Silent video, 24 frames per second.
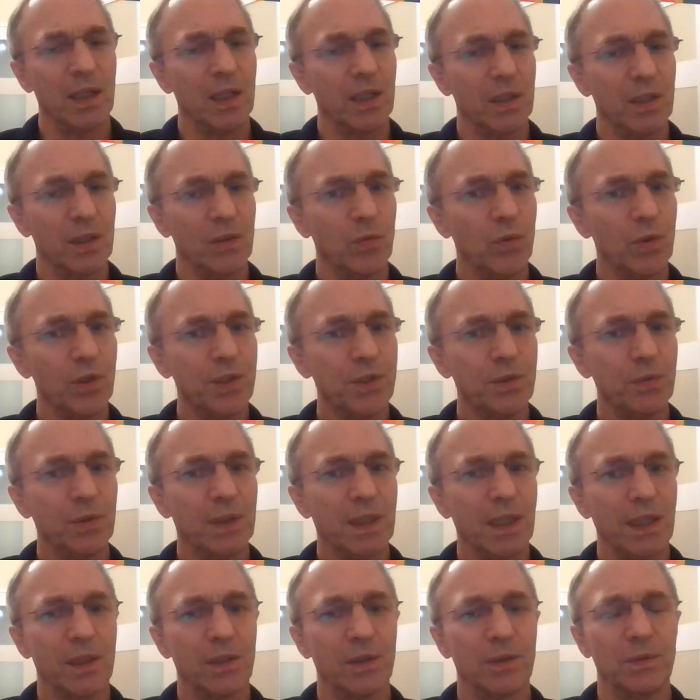głosił
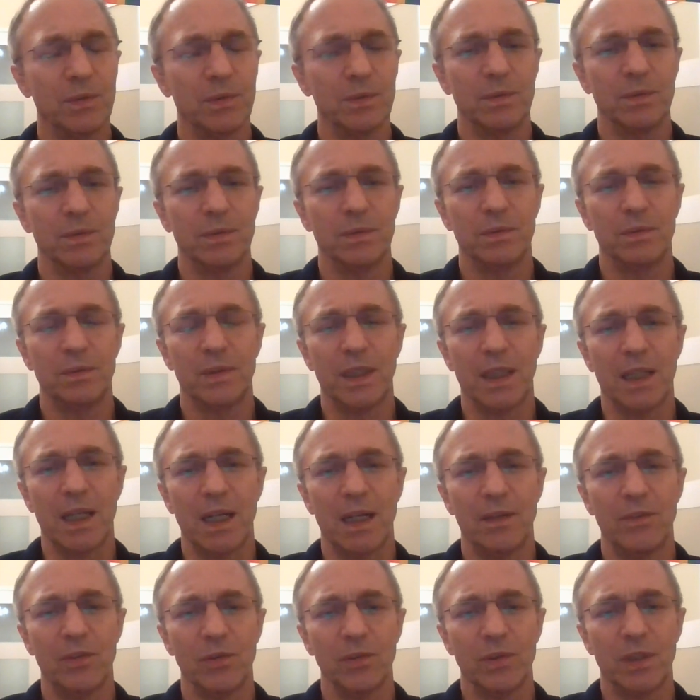taką
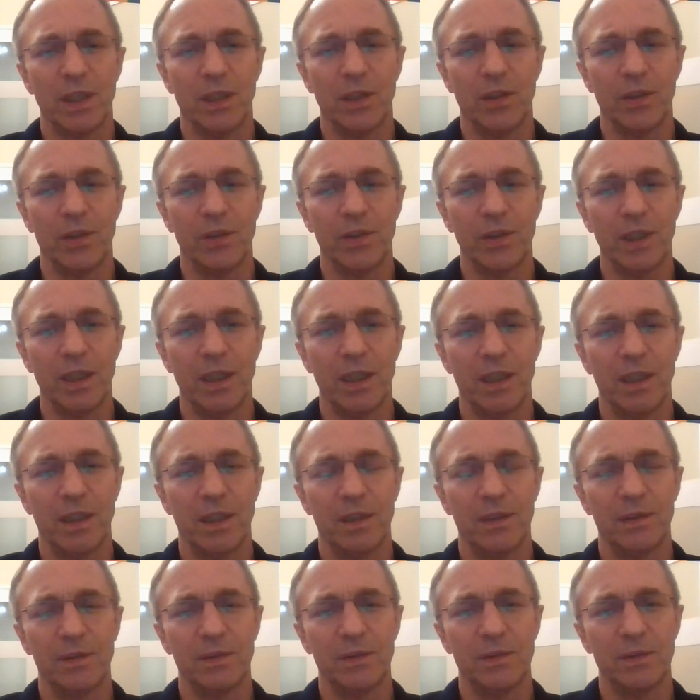ciekawą teorię
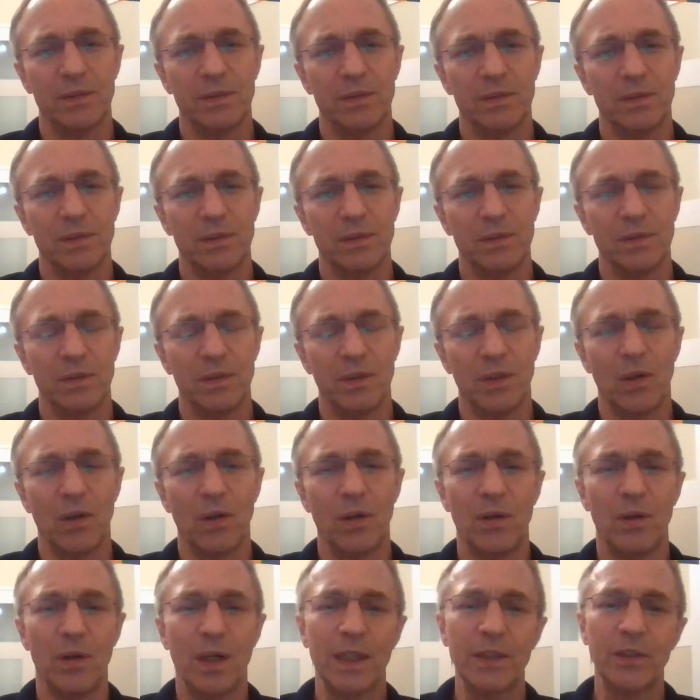y,
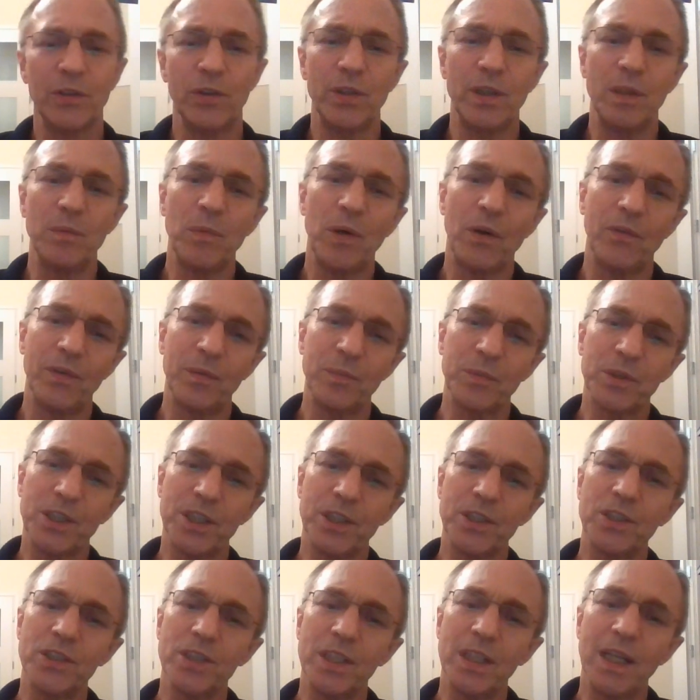o anonimowym
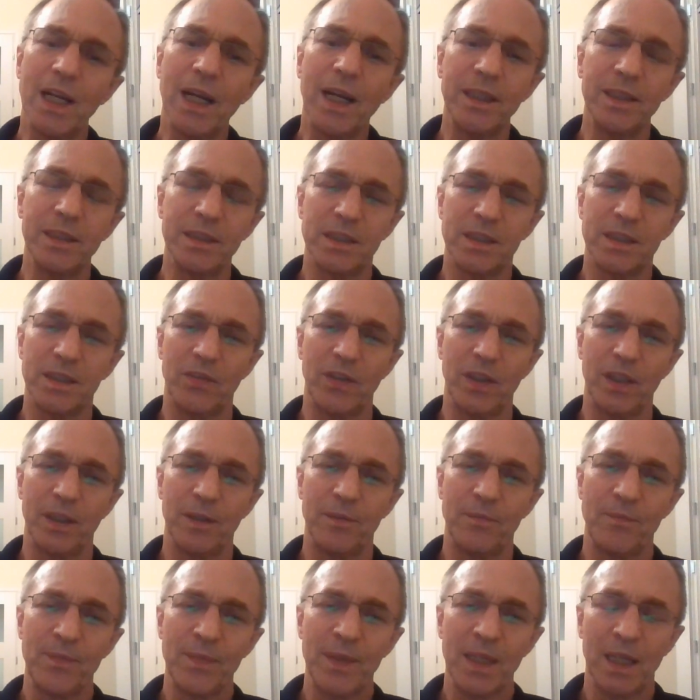chrześcijaństwie.
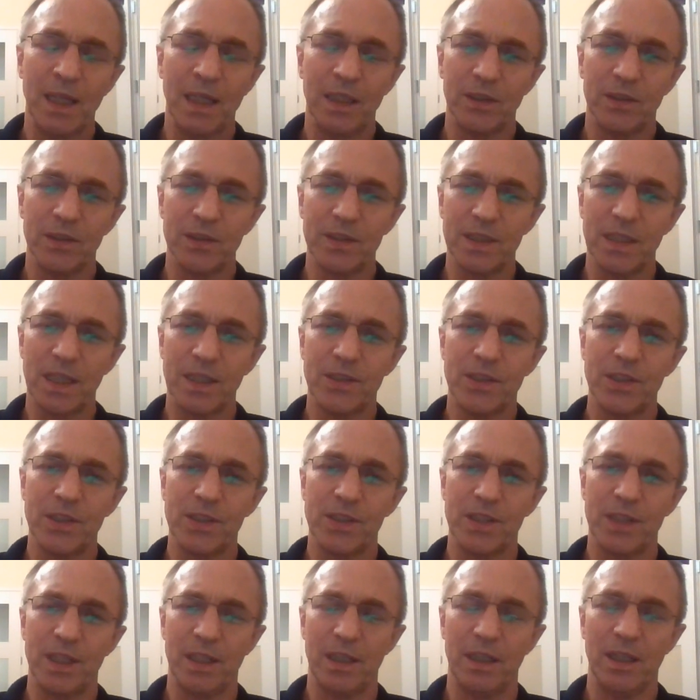To znaczy,
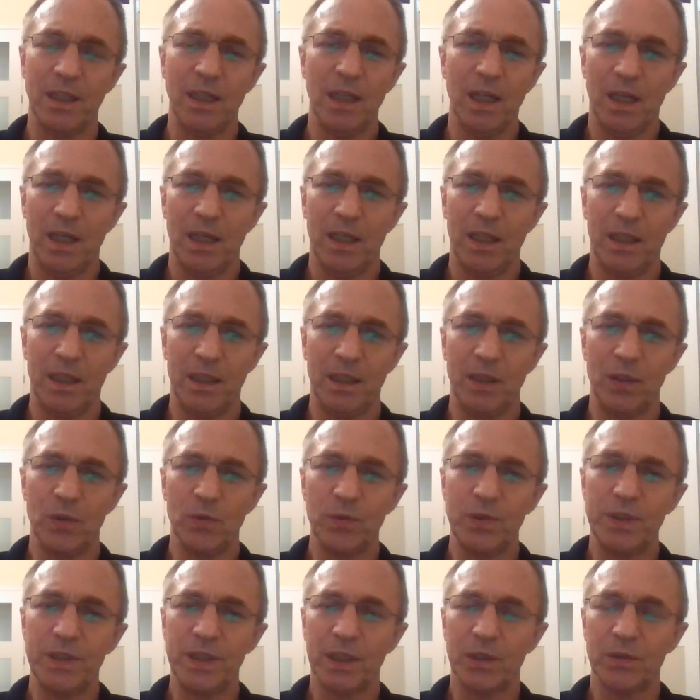że y,
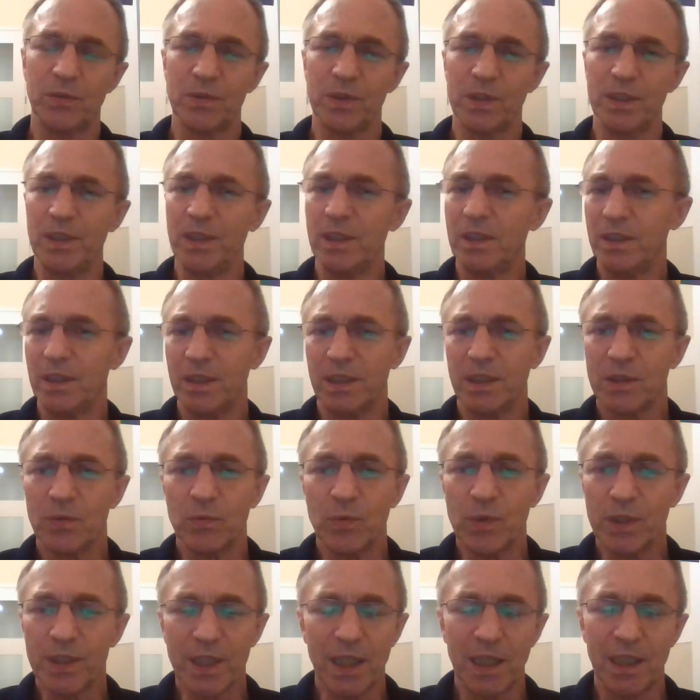ludzie, którzy nigdy nie
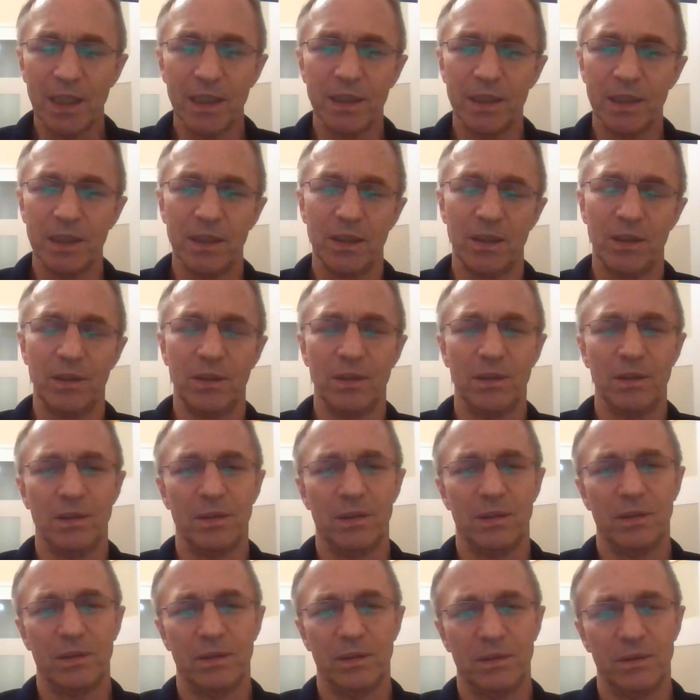słyszeli
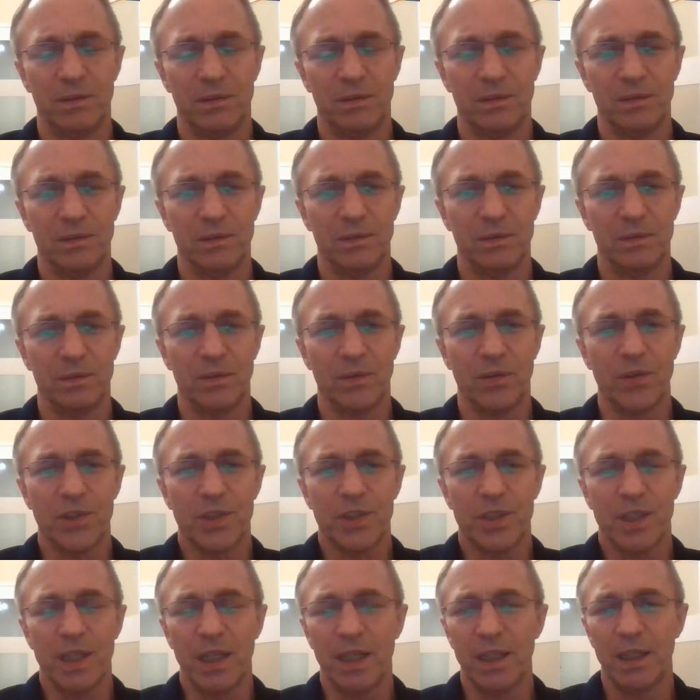o
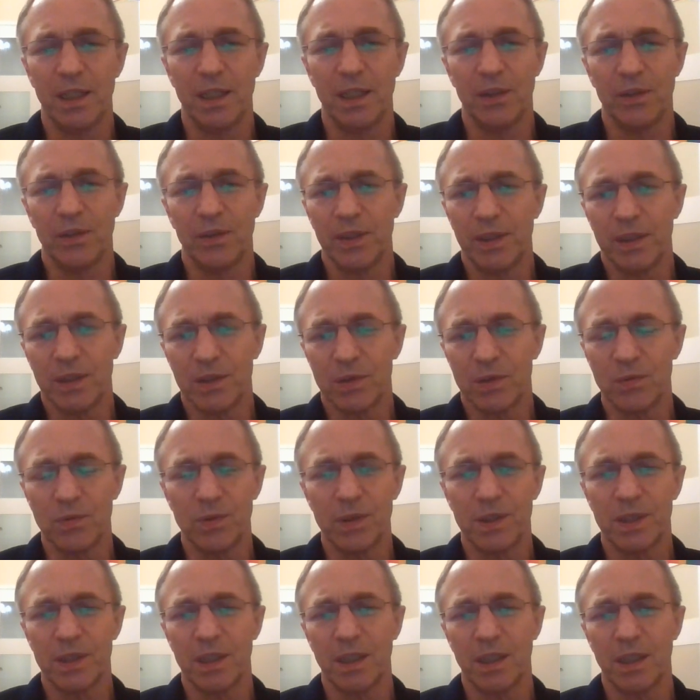Kościele, o
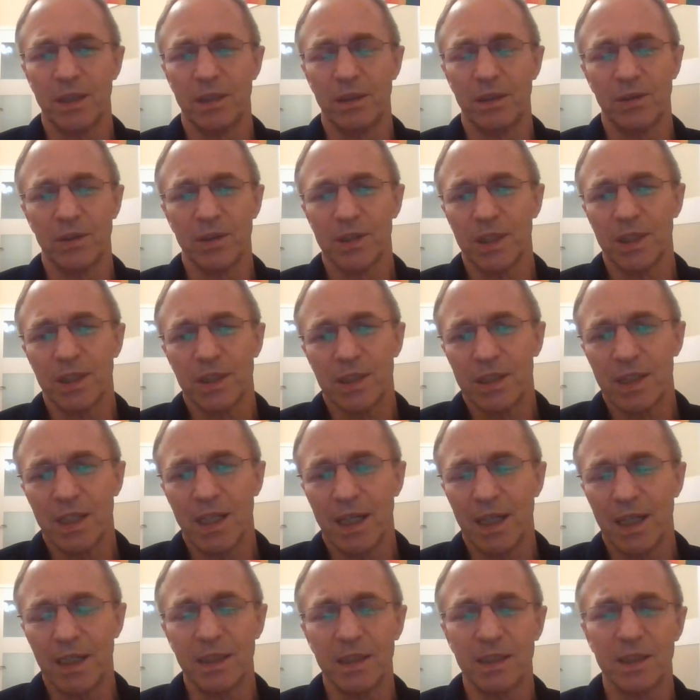Jezusie, o
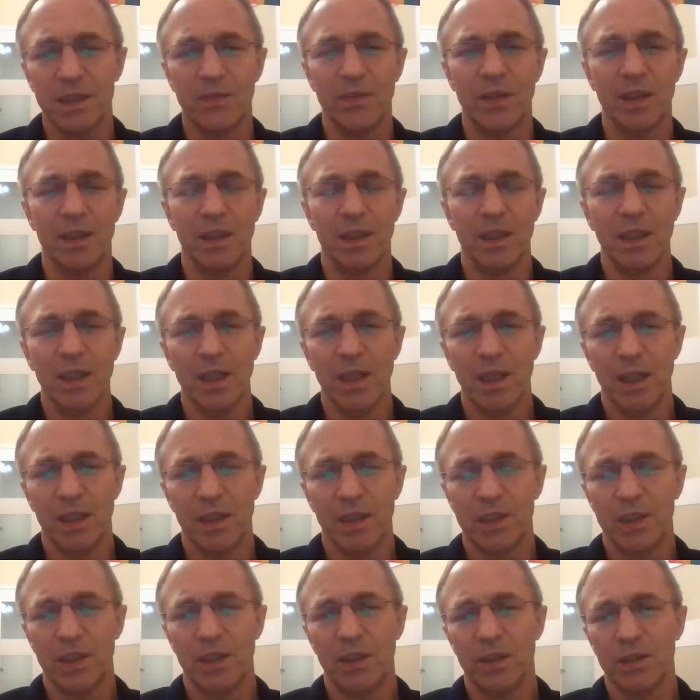chrześcijaństwie,
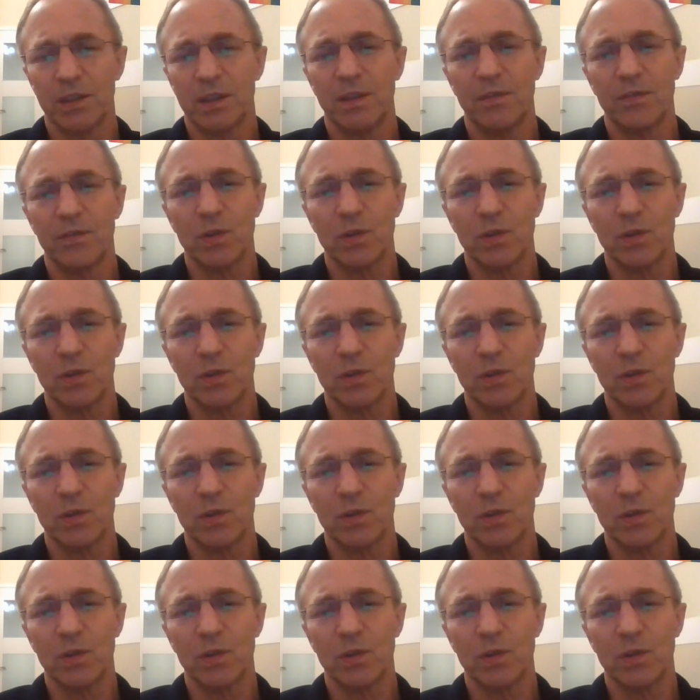żyjący w